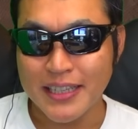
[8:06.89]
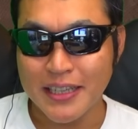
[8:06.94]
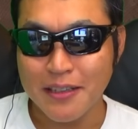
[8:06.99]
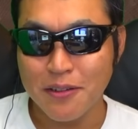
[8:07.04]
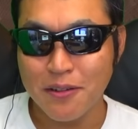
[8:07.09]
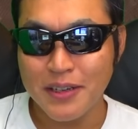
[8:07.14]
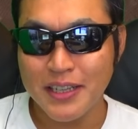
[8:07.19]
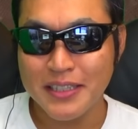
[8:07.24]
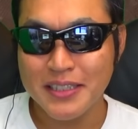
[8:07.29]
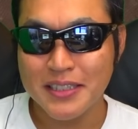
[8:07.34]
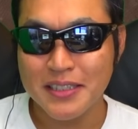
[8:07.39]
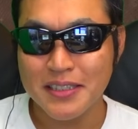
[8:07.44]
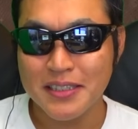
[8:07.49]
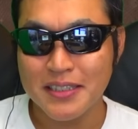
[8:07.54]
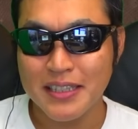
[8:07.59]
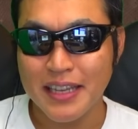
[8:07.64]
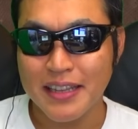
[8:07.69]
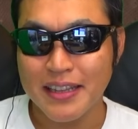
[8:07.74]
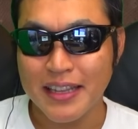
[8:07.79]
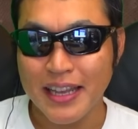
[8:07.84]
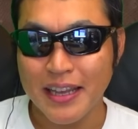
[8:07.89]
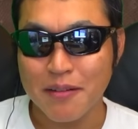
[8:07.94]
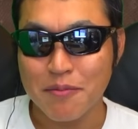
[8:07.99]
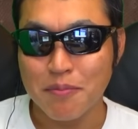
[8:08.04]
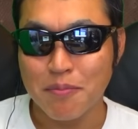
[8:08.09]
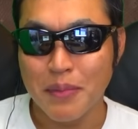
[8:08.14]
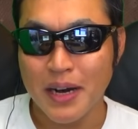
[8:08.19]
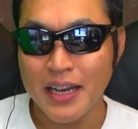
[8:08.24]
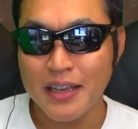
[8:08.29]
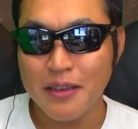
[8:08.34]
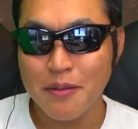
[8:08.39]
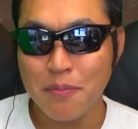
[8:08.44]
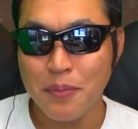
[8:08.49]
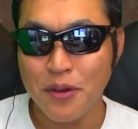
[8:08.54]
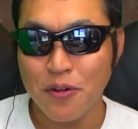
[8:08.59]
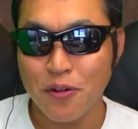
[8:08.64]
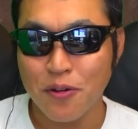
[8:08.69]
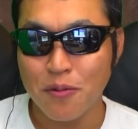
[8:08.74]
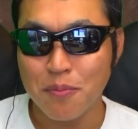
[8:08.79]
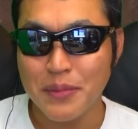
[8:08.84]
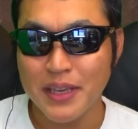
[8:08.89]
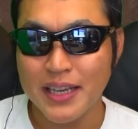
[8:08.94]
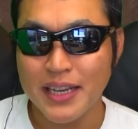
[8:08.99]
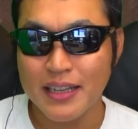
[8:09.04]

祈り続けて、毎秒味